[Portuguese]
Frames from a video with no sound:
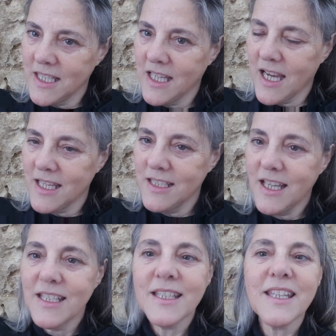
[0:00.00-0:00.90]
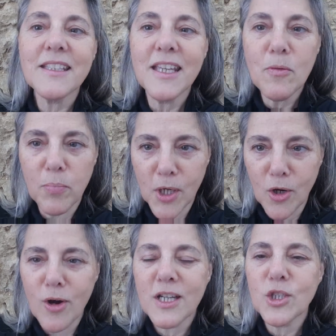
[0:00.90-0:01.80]
ninguém e até têm
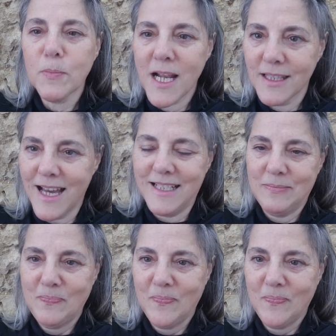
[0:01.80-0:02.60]
pernocas para andar.